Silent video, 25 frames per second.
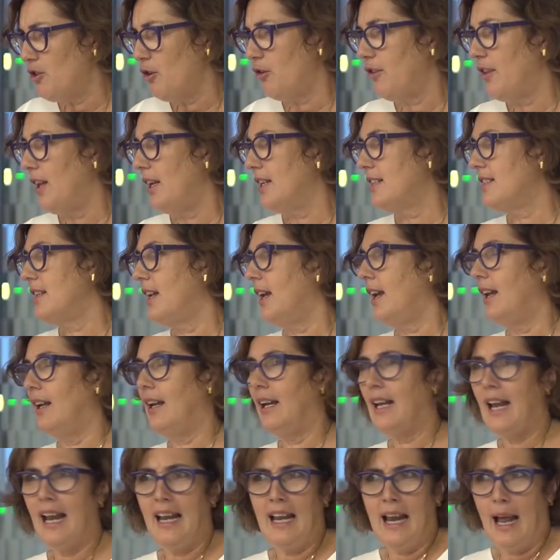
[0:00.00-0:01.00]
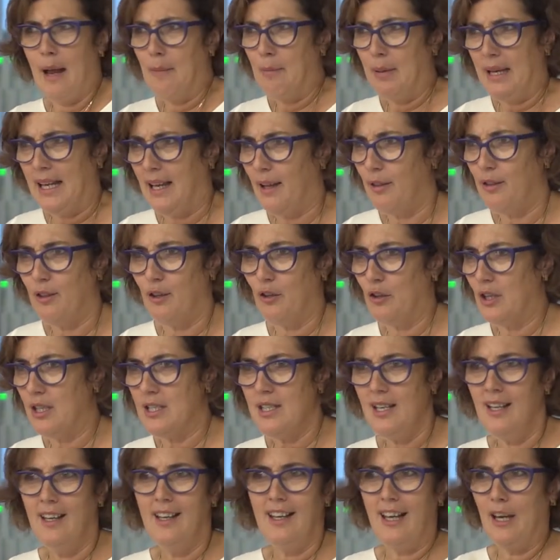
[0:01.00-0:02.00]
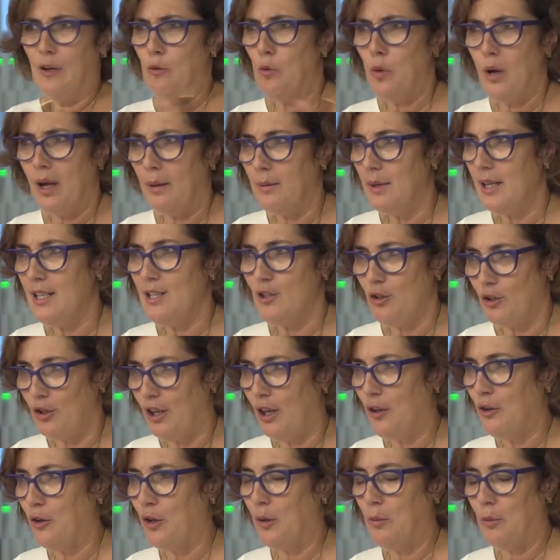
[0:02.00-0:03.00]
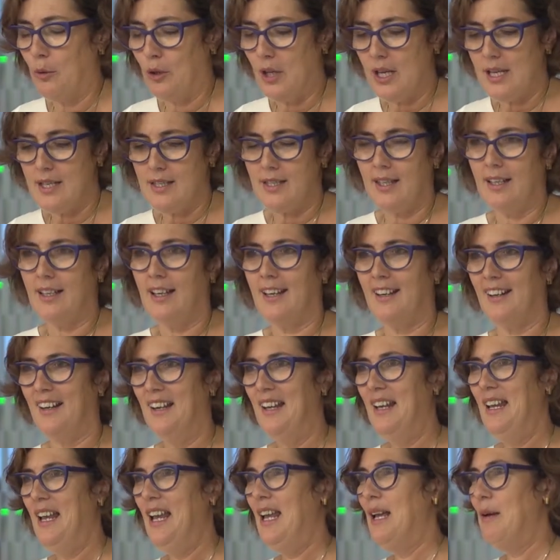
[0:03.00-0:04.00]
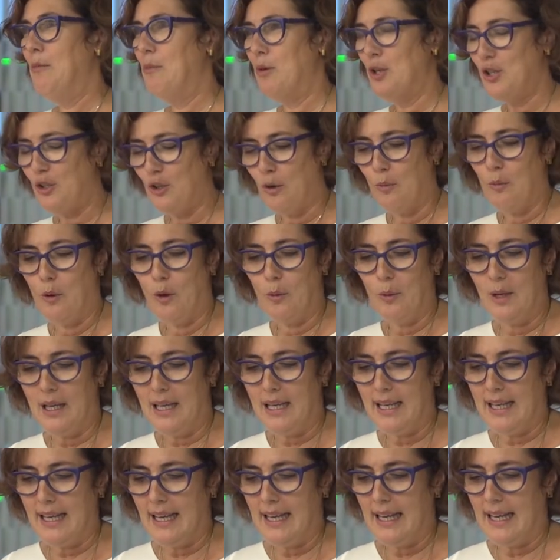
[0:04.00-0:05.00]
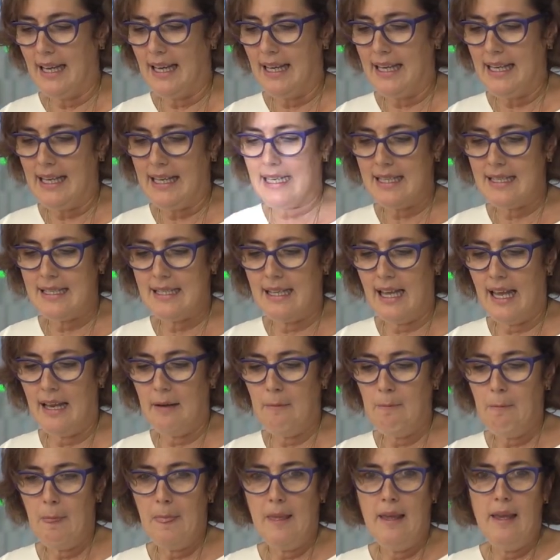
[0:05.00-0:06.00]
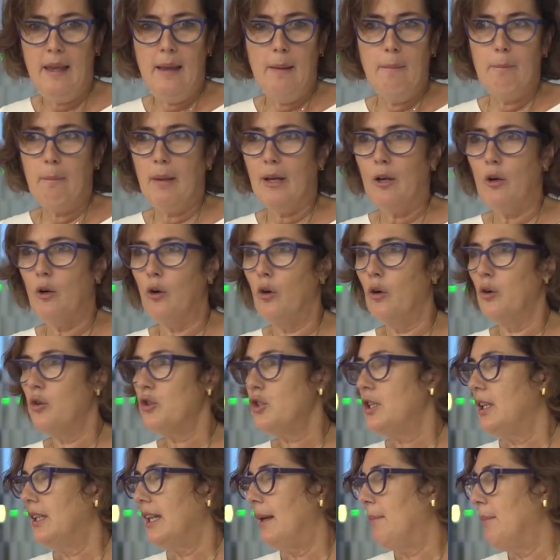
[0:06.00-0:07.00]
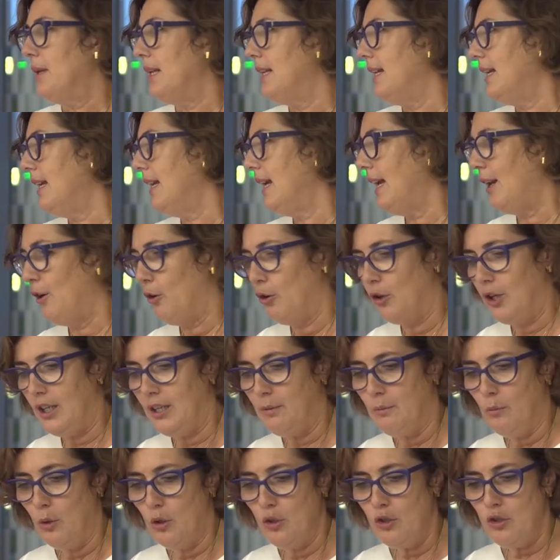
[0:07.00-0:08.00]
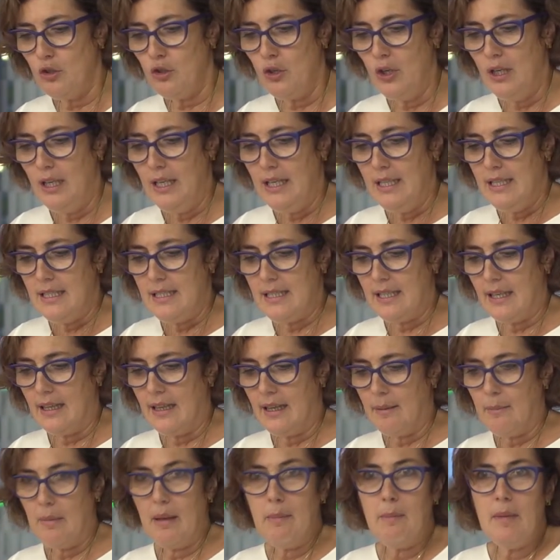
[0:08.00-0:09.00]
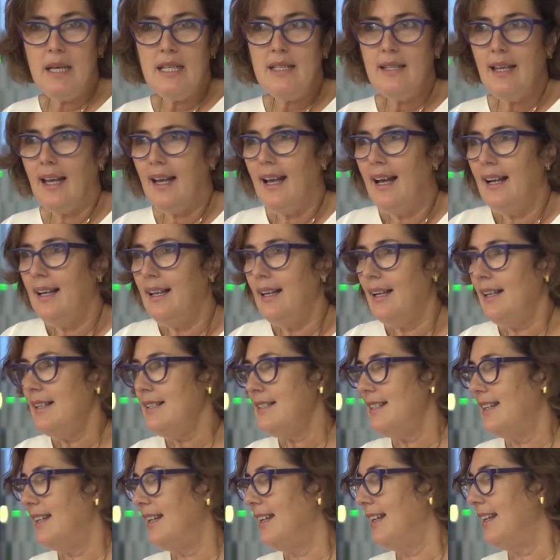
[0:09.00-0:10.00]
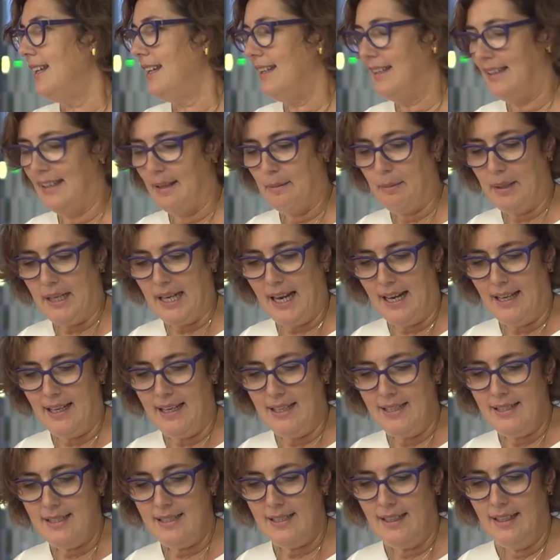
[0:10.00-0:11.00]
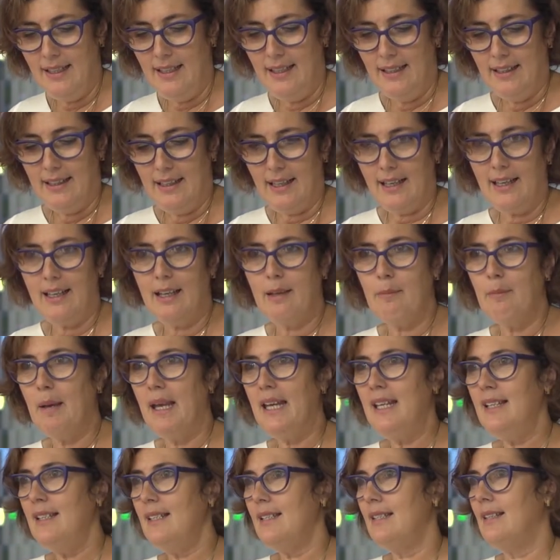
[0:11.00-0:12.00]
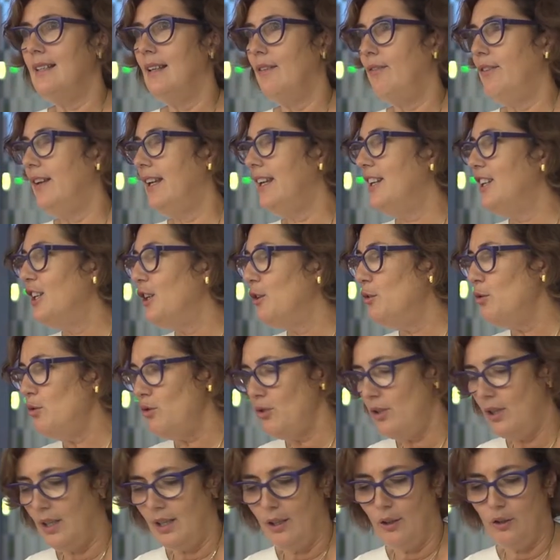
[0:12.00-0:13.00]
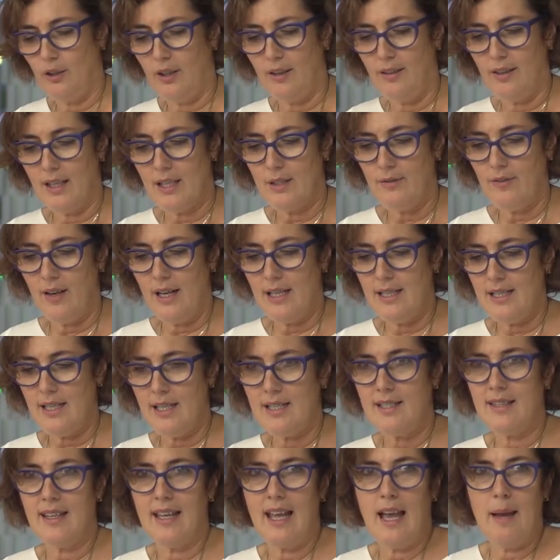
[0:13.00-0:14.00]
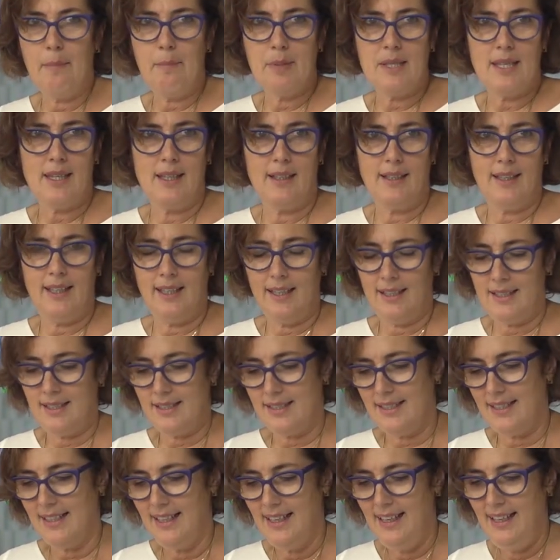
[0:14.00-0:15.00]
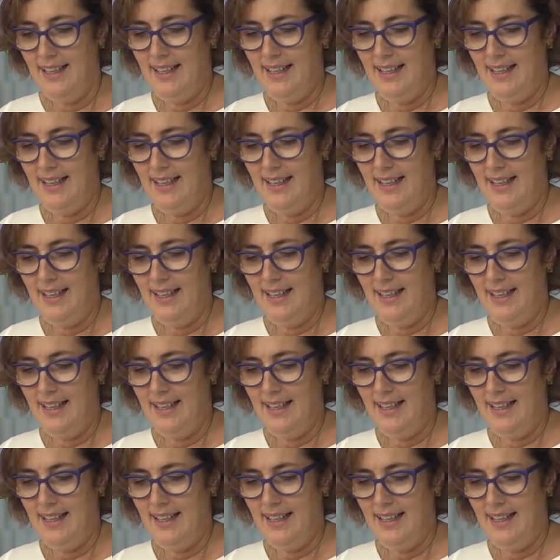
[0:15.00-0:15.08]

sociales en general, aplicaciones que nunca habíais soñado que podíais tener en vuestro móvil y que, y que están, pero sé también de algoritmos, sé de memes, de hackers, de, virales, de clickbaits, de fake news, de noticias falsas, de apps, de tics,